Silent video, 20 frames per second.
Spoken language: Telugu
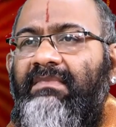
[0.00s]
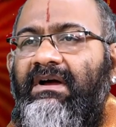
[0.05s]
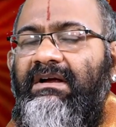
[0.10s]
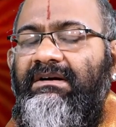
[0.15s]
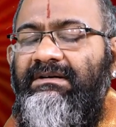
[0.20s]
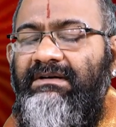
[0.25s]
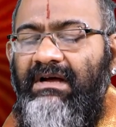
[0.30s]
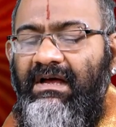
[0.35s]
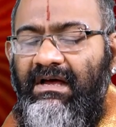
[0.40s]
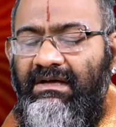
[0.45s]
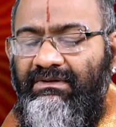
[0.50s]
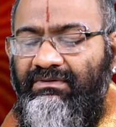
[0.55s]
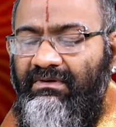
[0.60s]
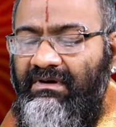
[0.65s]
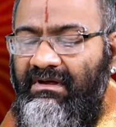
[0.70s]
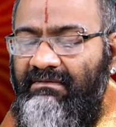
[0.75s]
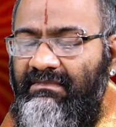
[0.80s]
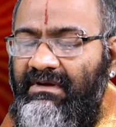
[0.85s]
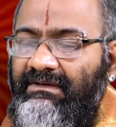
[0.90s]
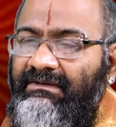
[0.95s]

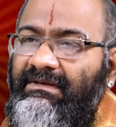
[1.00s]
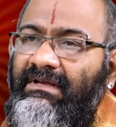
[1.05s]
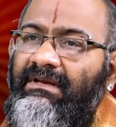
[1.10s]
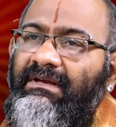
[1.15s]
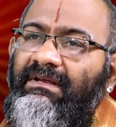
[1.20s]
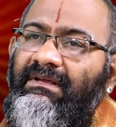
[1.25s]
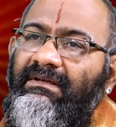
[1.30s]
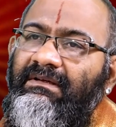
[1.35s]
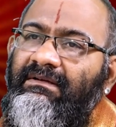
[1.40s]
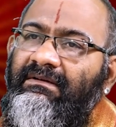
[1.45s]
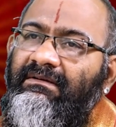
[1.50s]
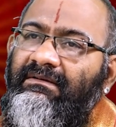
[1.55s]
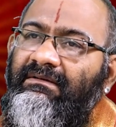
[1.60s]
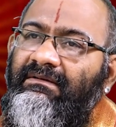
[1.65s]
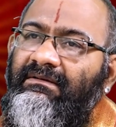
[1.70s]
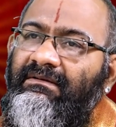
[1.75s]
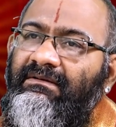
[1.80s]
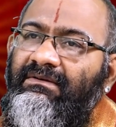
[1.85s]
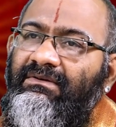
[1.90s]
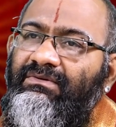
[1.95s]
మహిషాసుర మర్ధిని
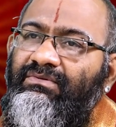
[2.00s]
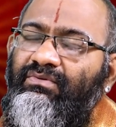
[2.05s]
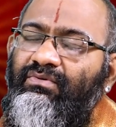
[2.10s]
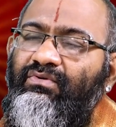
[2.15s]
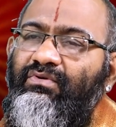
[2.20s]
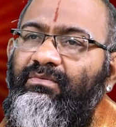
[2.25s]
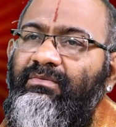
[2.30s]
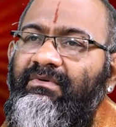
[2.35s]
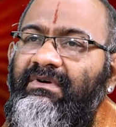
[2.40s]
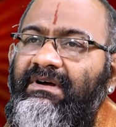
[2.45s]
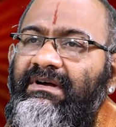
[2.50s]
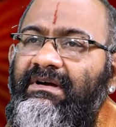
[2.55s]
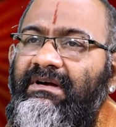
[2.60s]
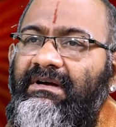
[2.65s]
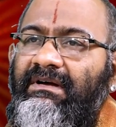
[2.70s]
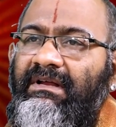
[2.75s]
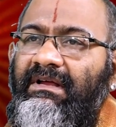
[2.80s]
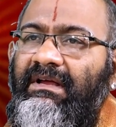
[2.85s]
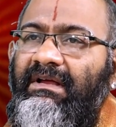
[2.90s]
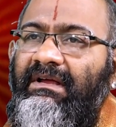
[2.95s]
స్వరూపం
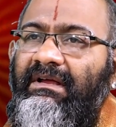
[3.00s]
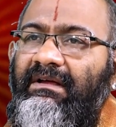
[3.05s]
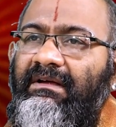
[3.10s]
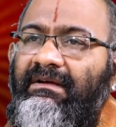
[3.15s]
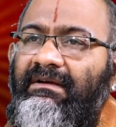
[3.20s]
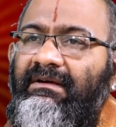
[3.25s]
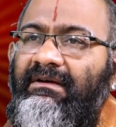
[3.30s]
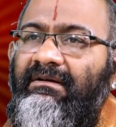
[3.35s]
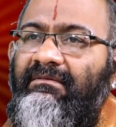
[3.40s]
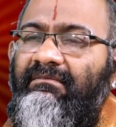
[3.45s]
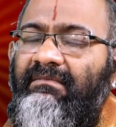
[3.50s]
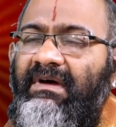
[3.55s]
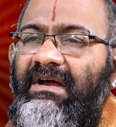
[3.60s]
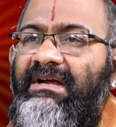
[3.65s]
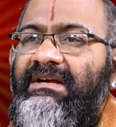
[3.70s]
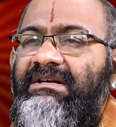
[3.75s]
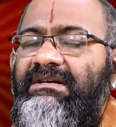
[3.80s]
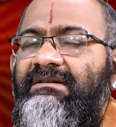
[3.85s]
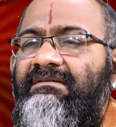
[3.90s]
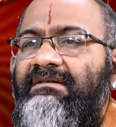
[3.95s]
ఏంటంటే
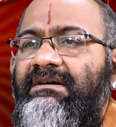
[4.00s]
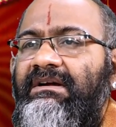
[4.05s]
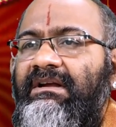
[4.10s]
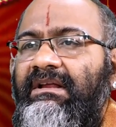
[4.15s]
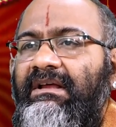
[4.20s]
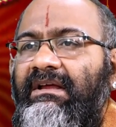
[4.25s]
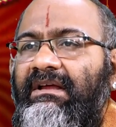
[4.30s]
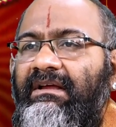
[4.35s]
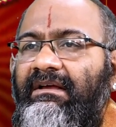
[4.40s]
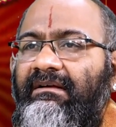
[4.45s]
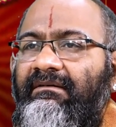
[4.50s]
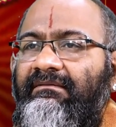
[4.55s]
మహిషం అంటే